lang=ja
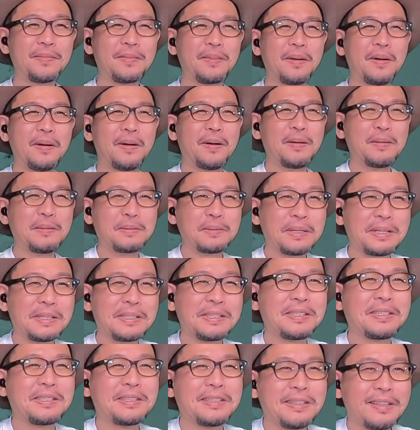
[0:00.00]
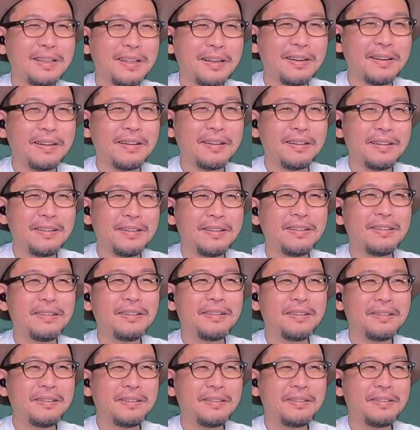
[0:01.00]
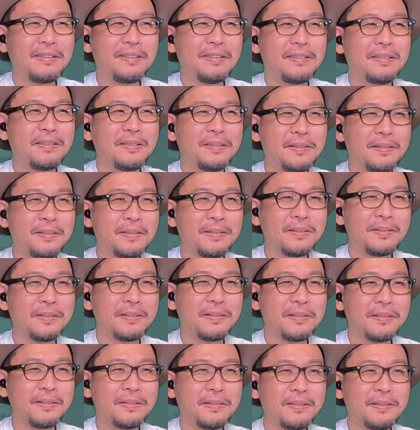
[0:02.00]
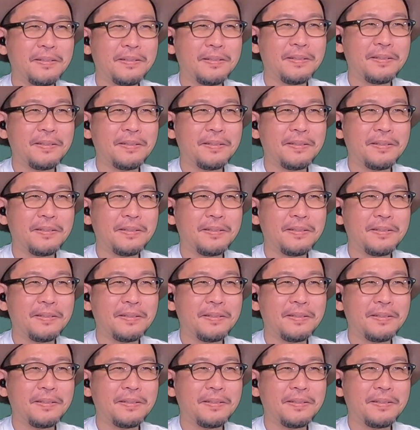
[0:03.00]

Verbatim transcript: ああ、嬉しいんだ。うん。